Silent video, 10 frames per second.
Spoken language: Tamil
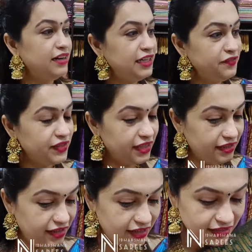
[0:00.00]
ராணி
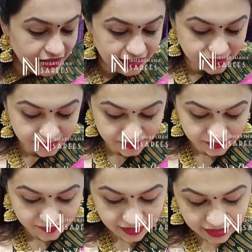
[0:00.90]
வித் த கிரீன் கலர்
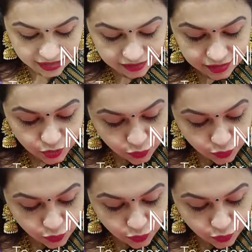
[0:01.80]
அகேன்